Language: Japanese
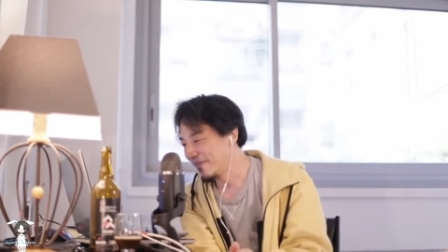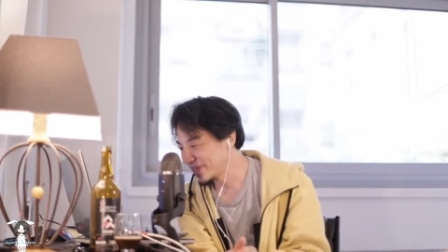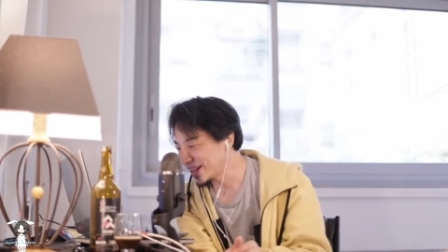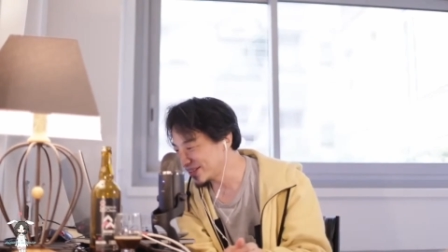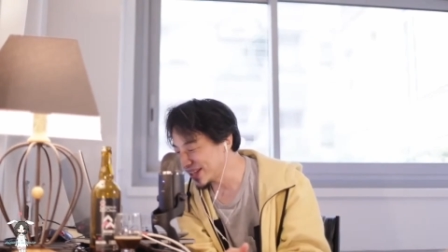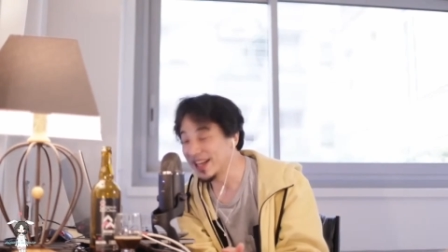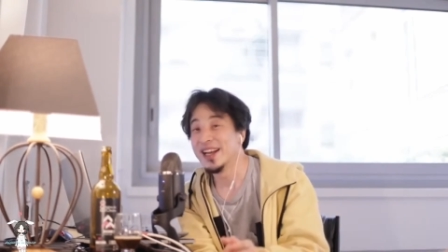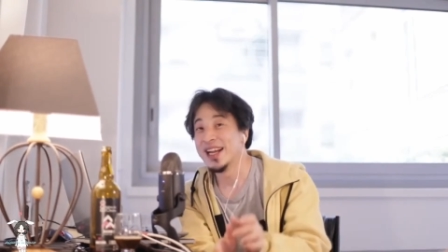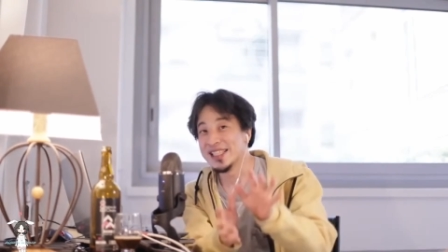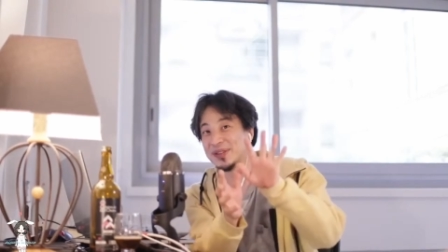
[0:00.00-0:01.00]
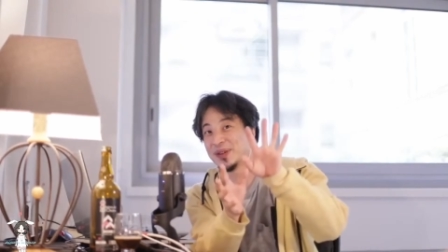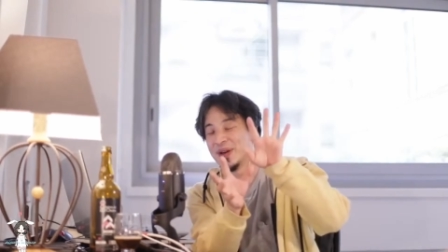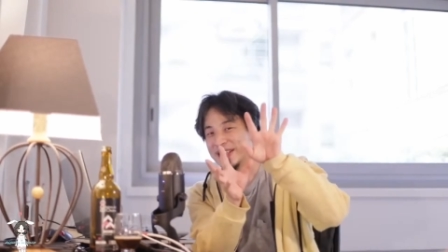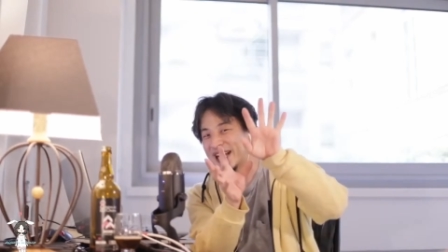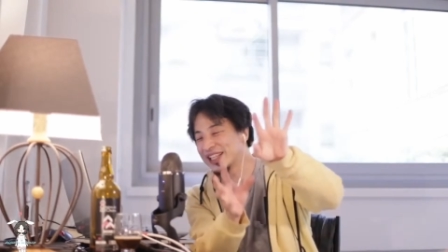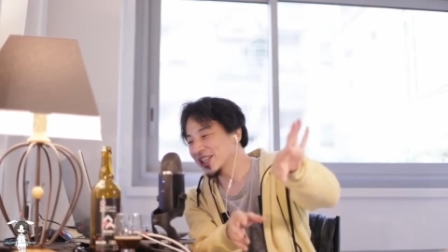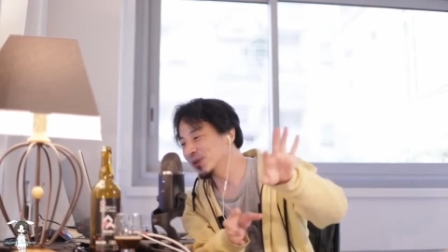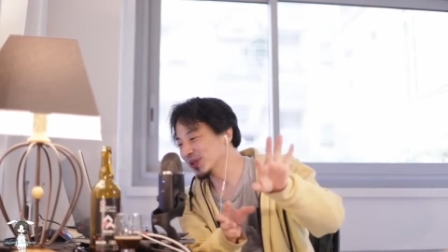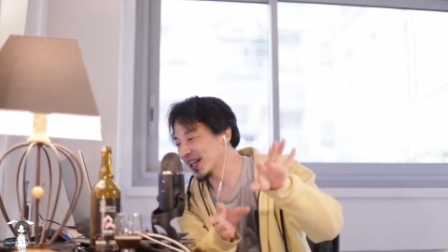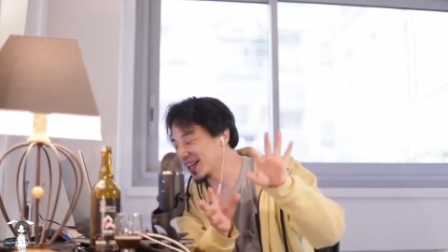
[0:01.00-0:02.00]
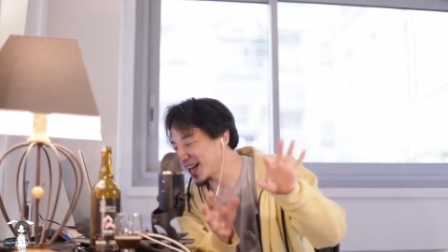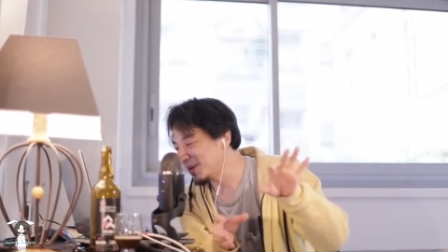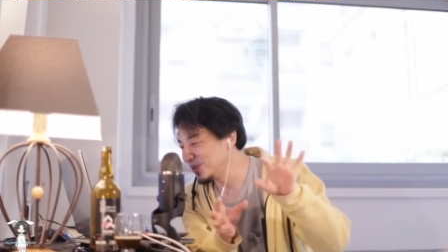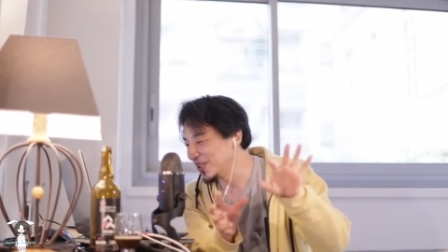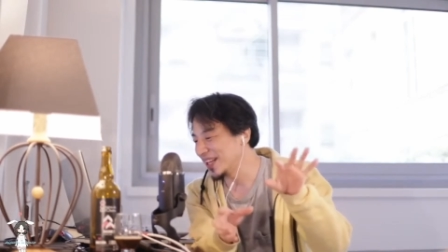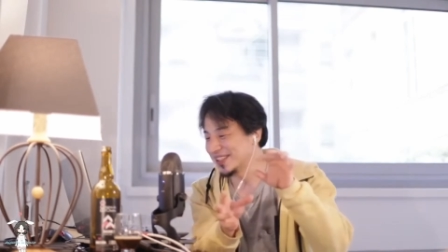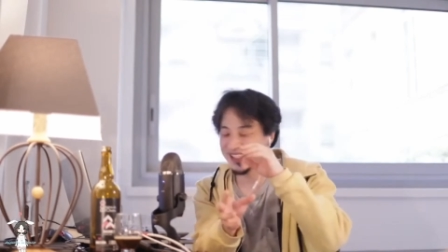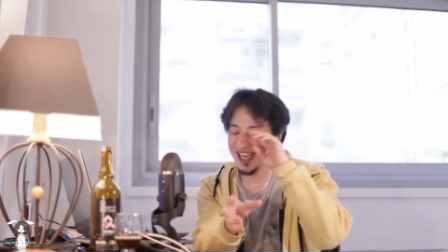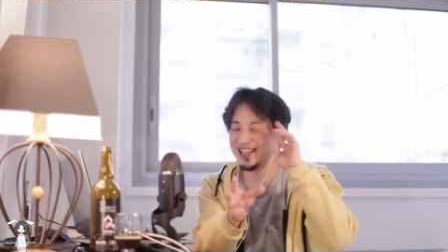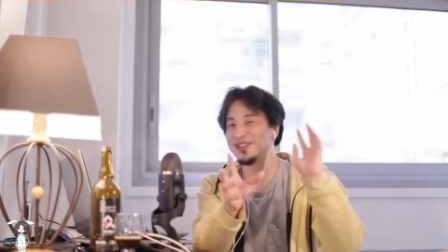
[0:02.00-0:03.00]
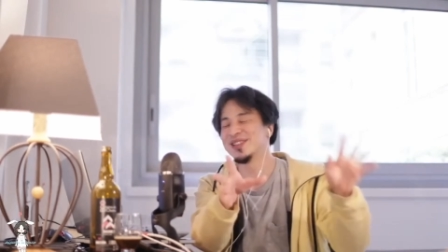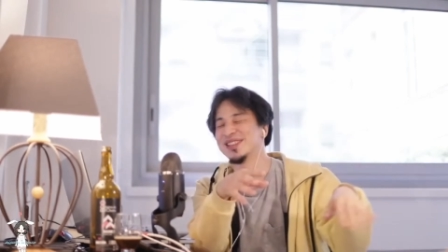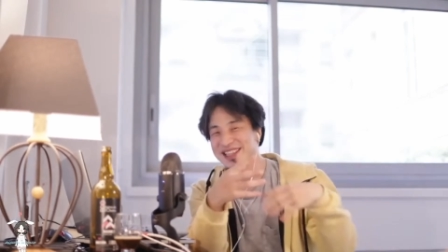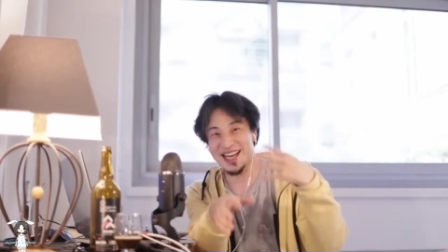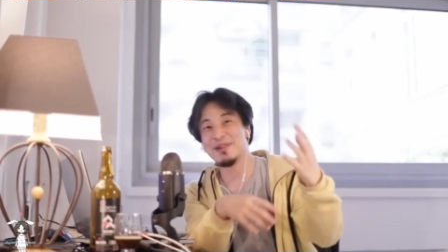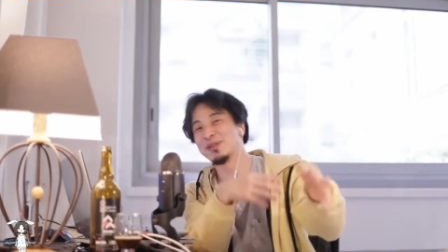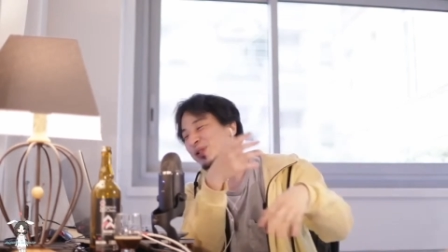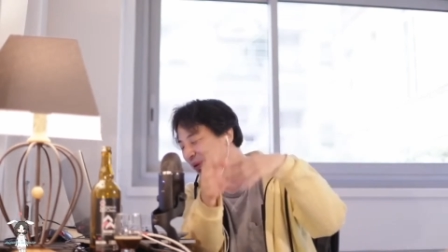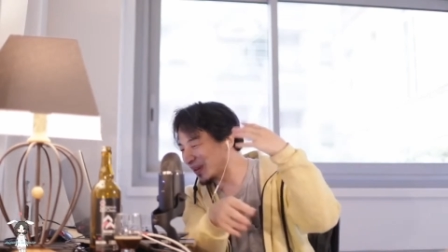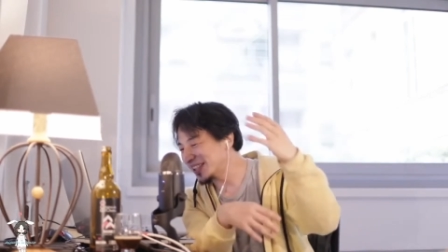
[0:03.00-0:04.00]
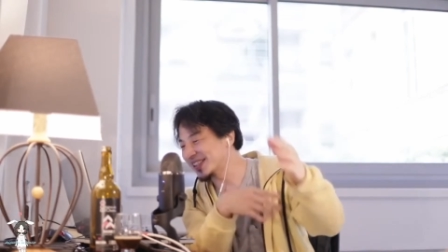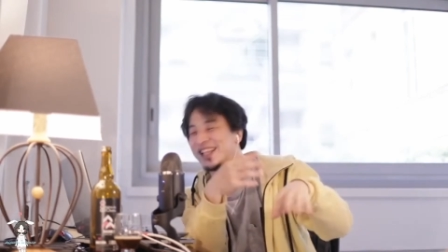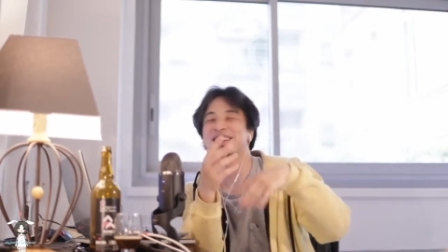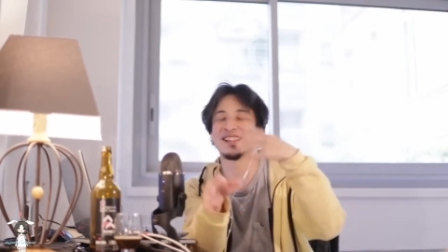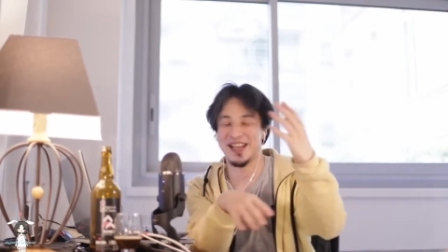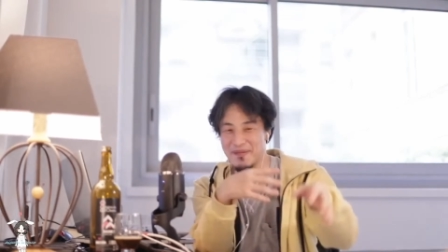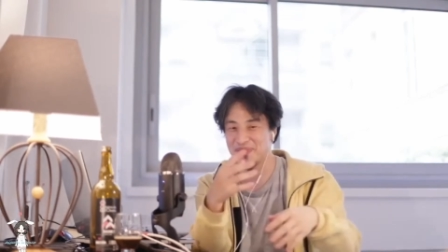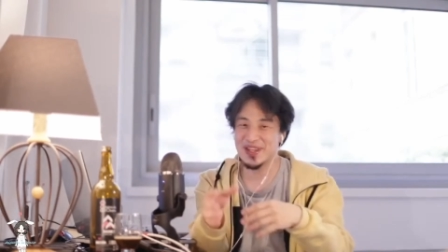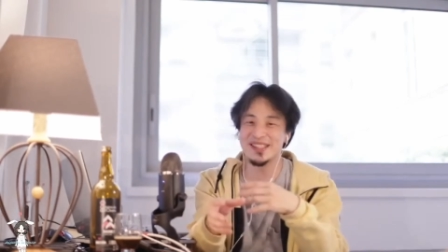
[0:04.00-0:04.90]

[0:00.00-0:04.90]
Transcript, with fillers: なので、その野球部、サッカー部で付き合えるっていうんだったら、もうその場で付き合ってください。で、